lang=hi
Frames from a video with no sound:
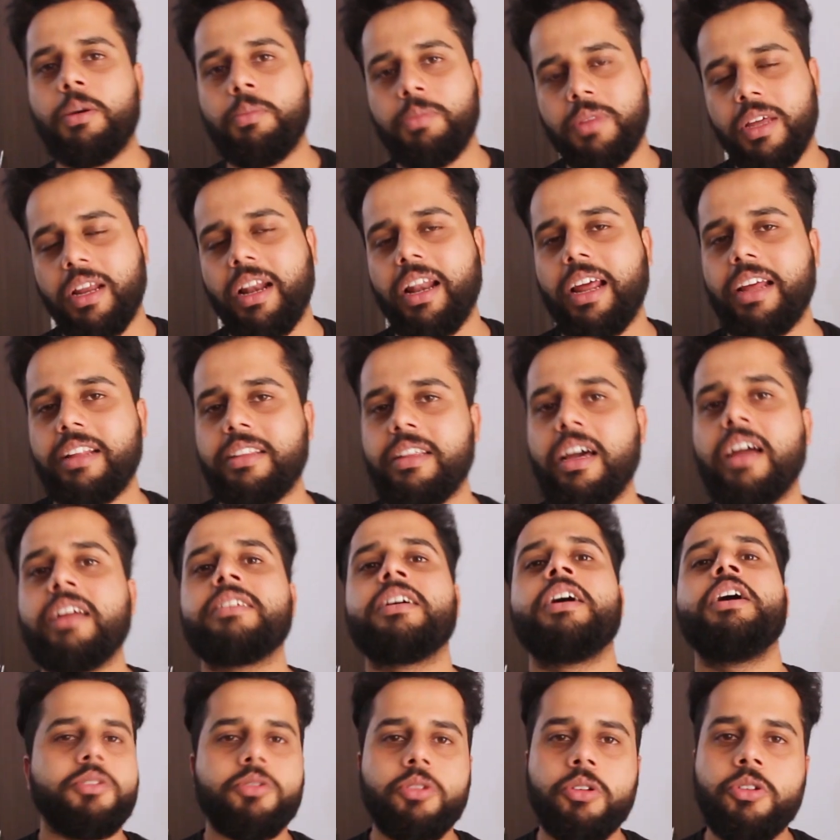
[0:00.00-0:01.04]
समथिंग लाइक
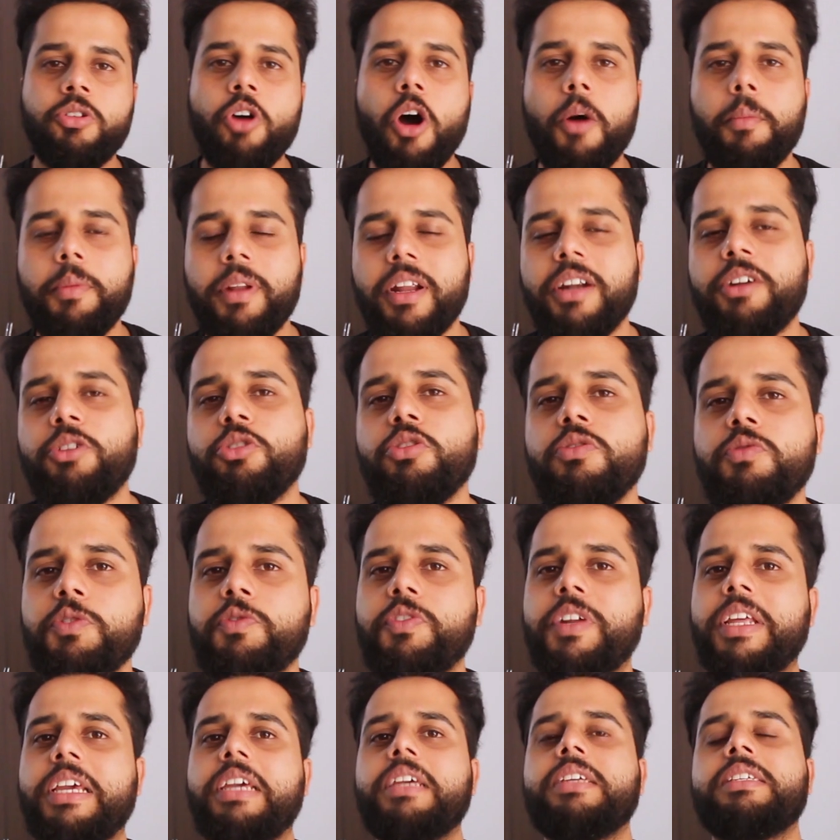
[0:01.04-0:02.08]
दैट सो डोमिनर
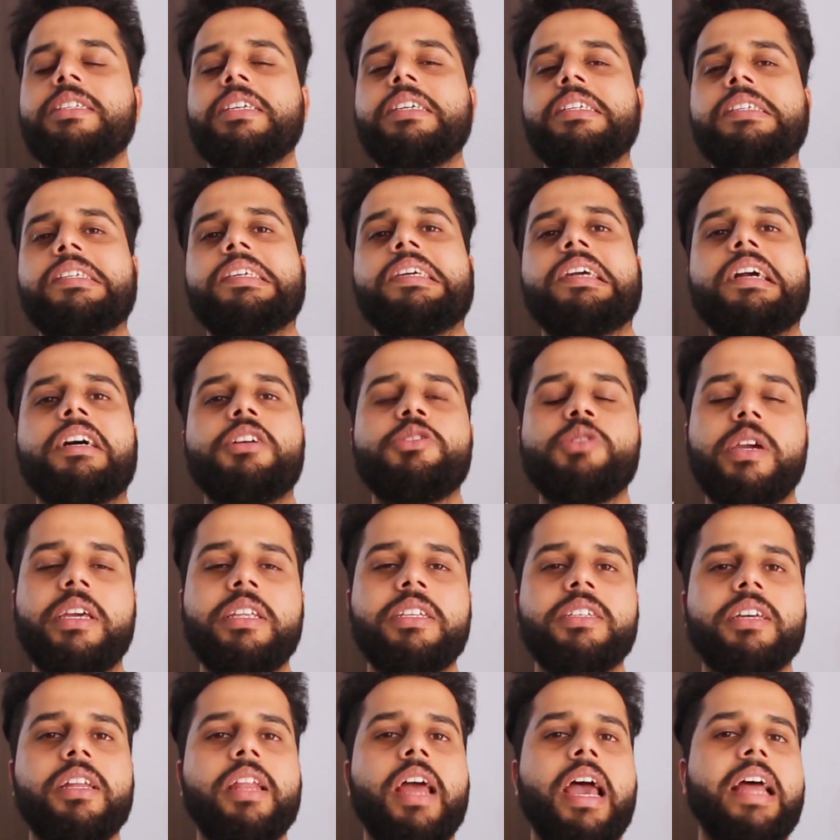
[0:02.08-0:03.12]
250 cc का जो
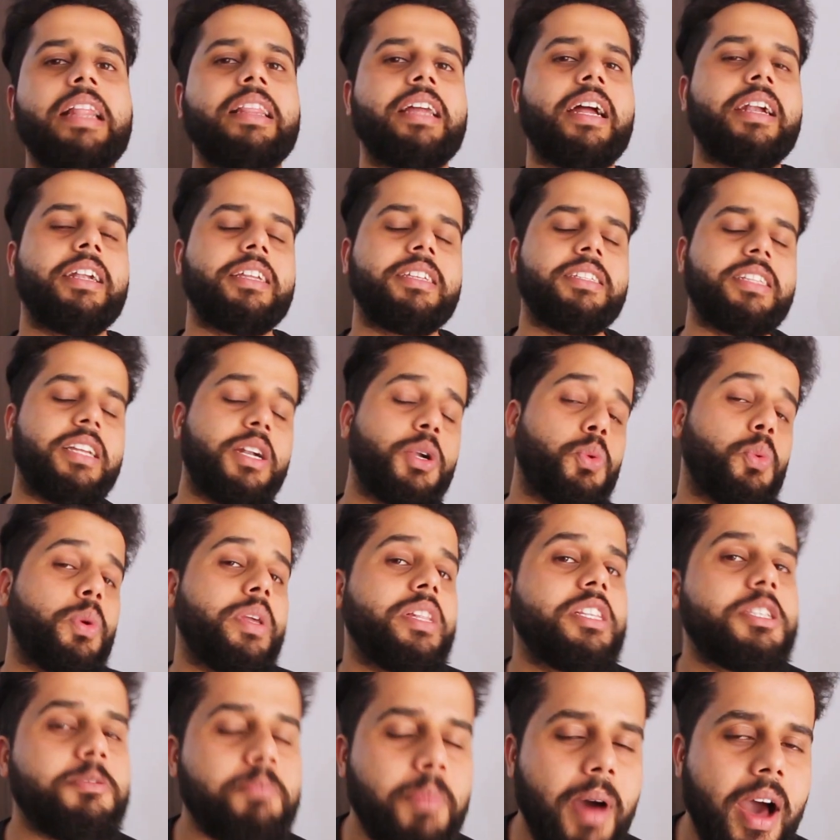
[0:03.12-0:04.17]
इंजन है दैट इज द
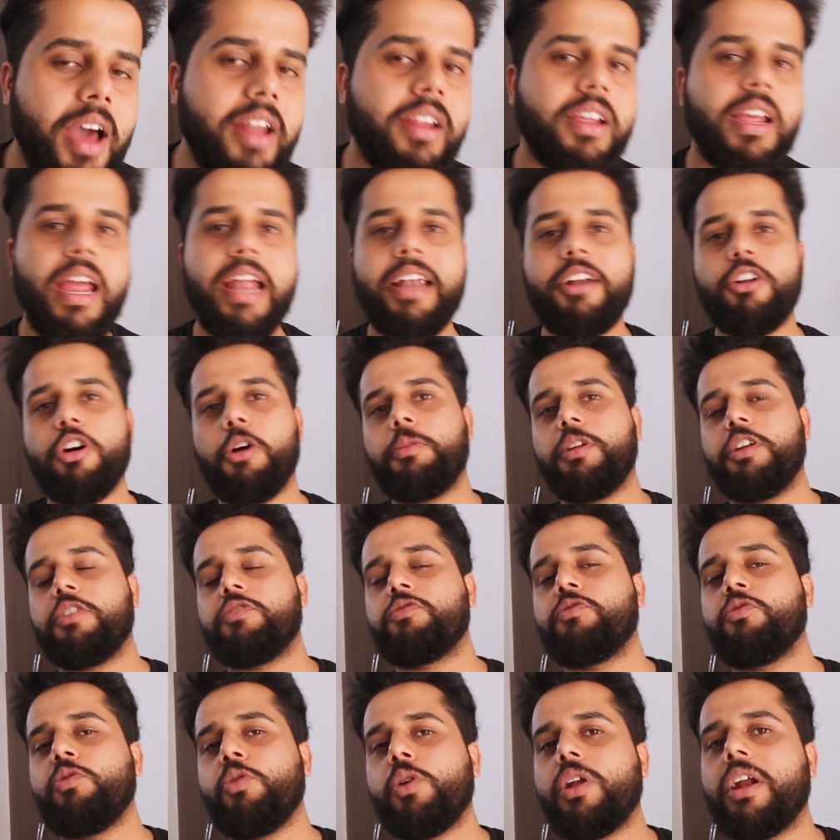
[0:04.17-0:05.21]
ट्विन स्पार्क एंड
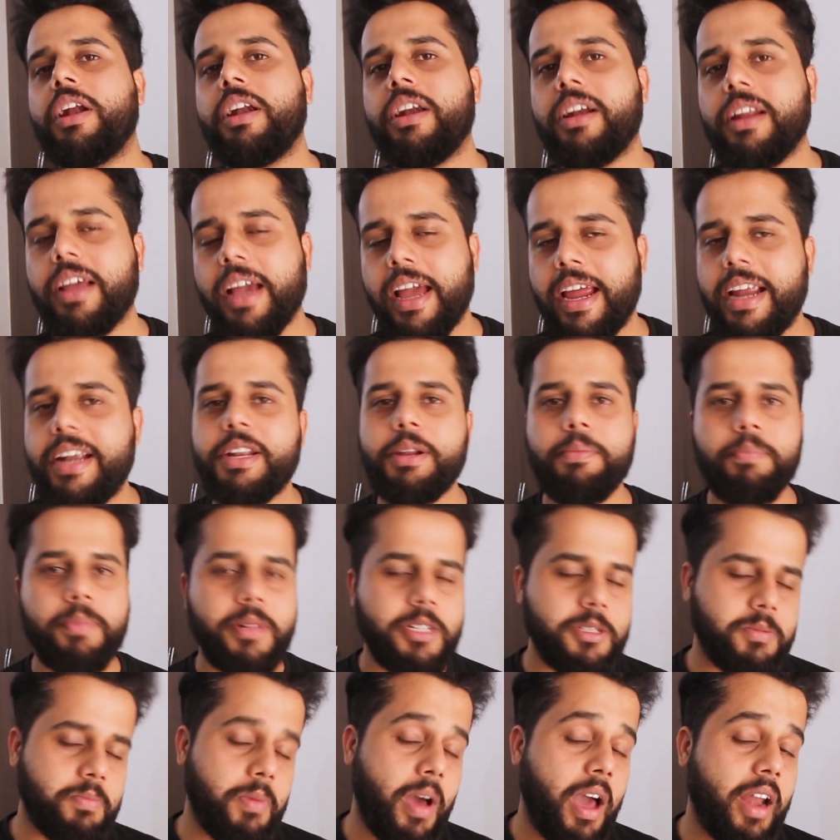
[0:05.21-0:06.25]
डोमिनर 400 का है
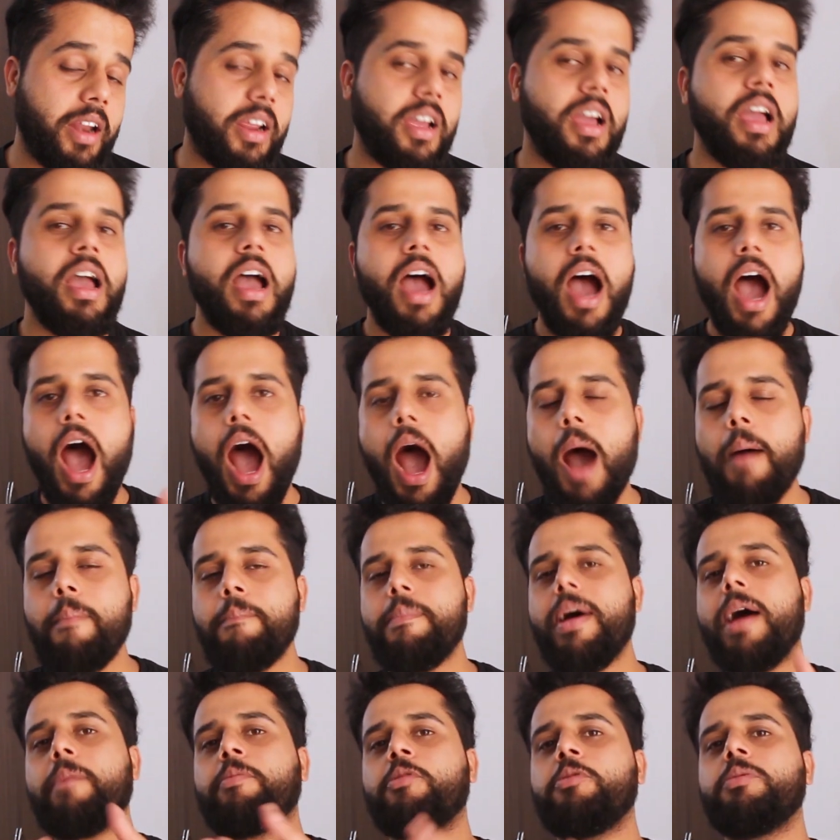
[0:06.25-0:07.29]
ट्रिपल स्पार्क अब
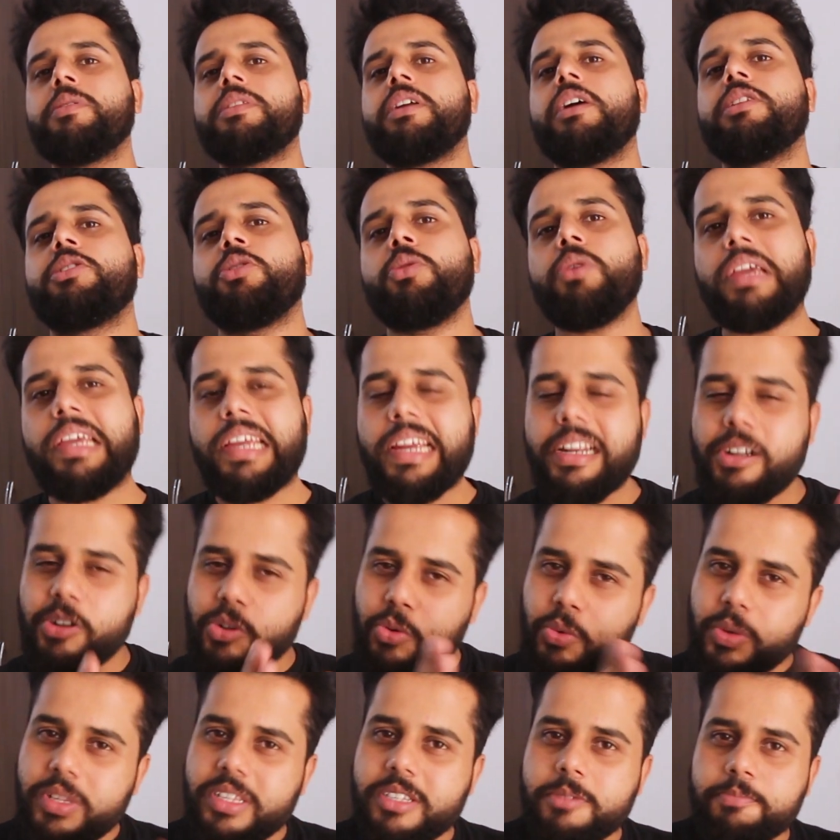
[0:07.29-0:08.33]
मैं आपको बताता हूँ कि ये
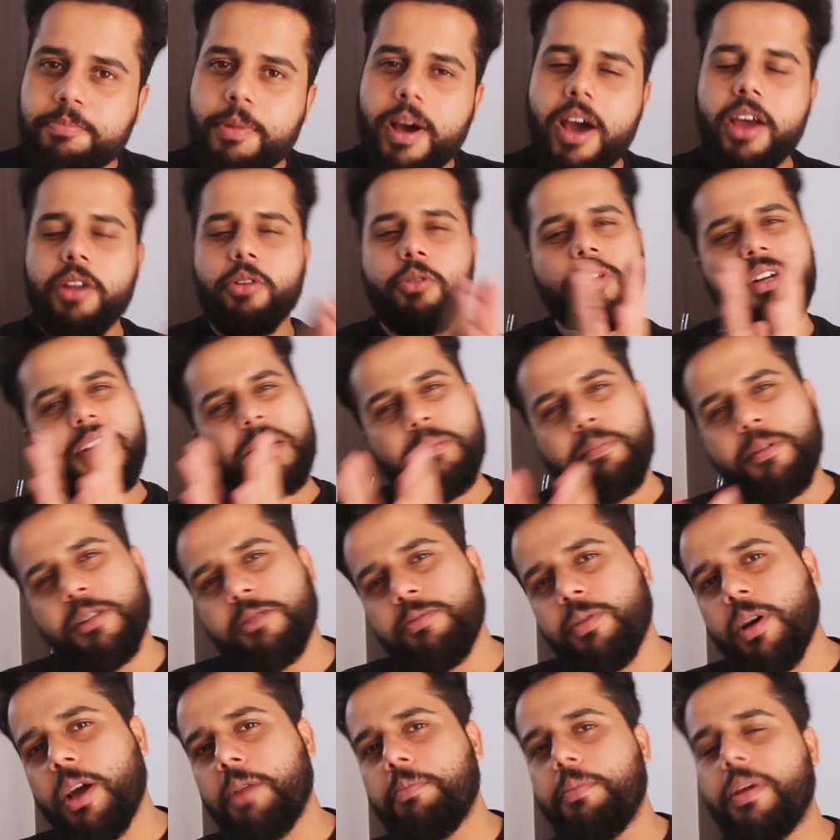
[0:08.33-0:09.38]
ट्विन स्पार्क और ट्रिपल
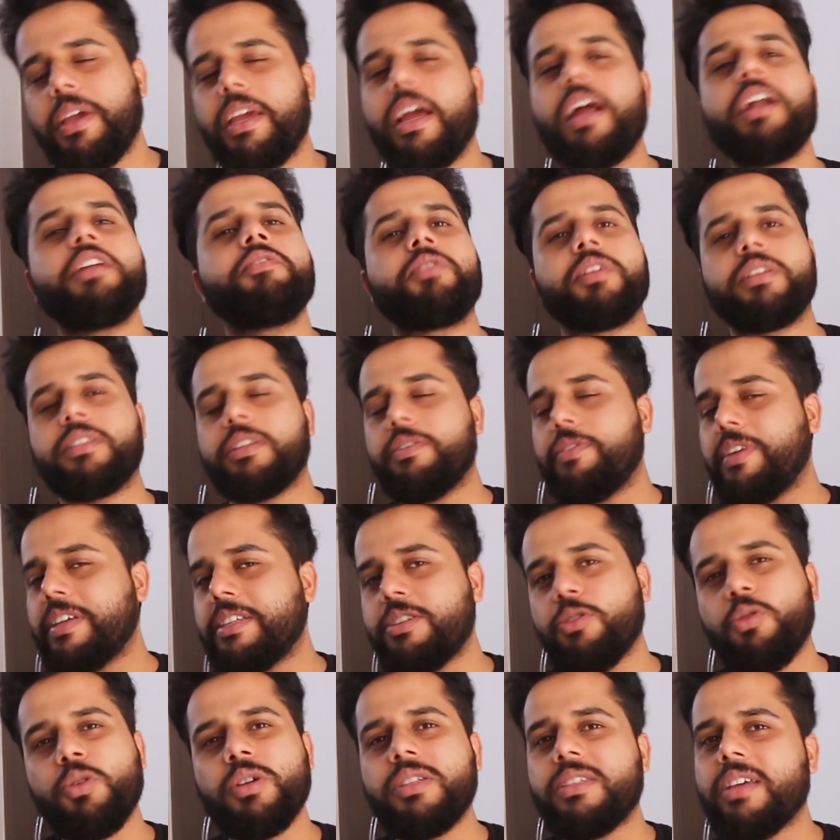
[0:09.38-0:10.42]
स्पार्क में क्या डिफरेंस है
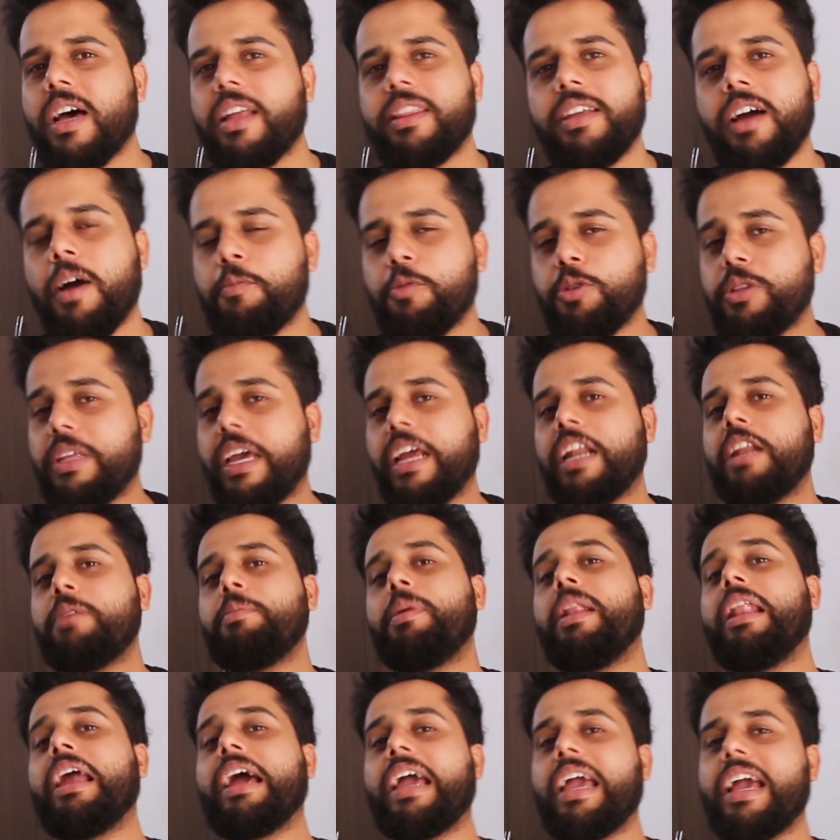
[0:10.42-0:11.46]
वैसे कोई ज्यादा आपको देखने
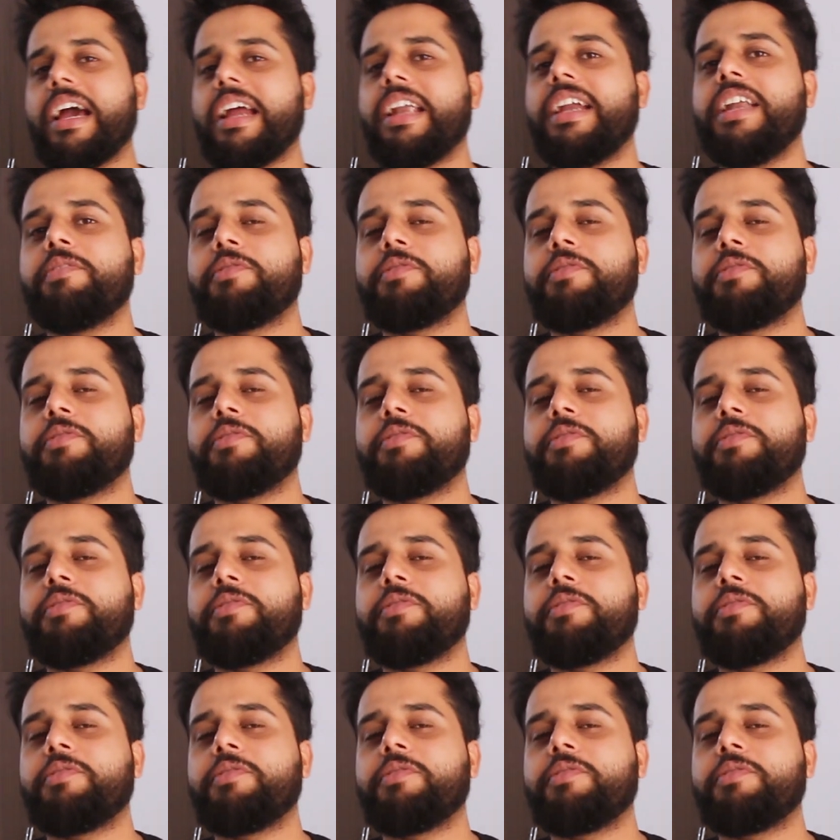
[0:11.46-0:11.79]
में लगेगा नहीं